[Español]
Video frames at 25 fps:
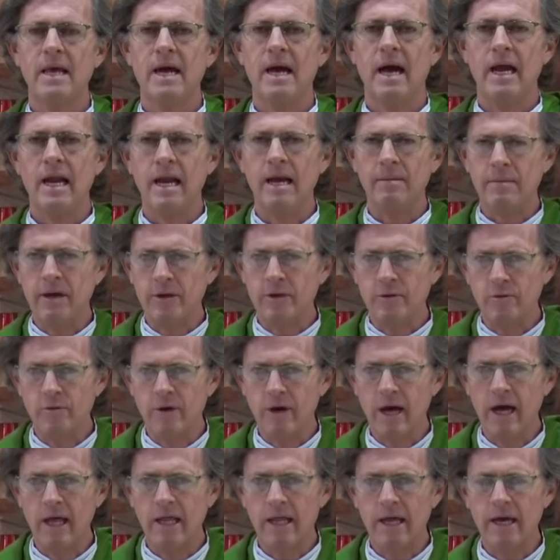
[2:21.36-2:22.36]
A la
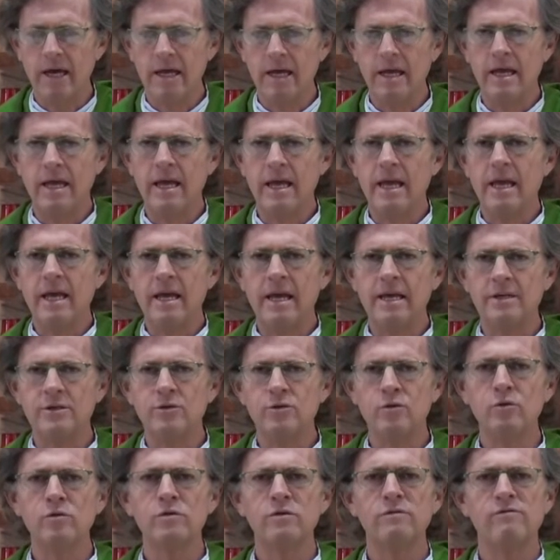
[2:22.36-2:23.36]
madrugada
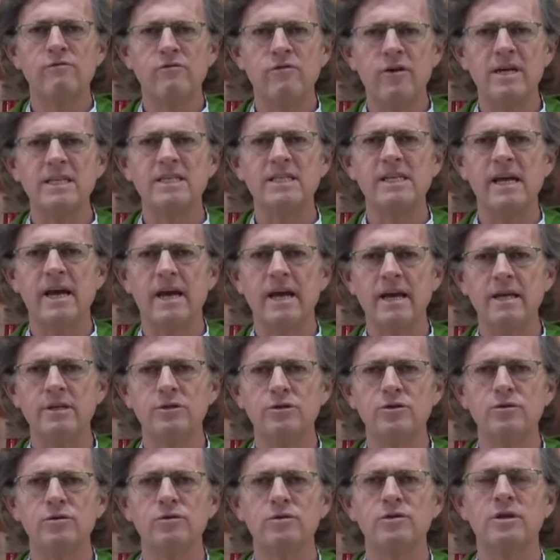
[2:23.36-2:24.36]
Jesús fue hacia
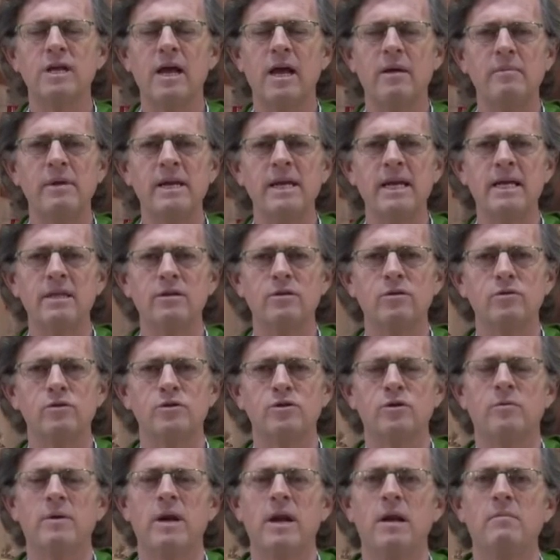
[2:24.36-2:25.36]
ellos caminando
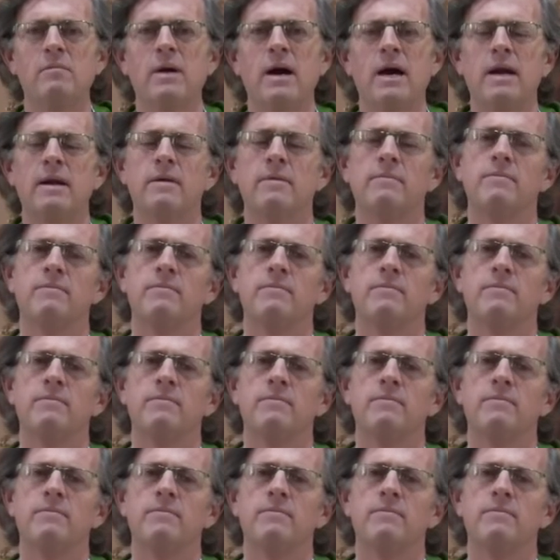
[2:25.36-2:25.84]
sobre el mar.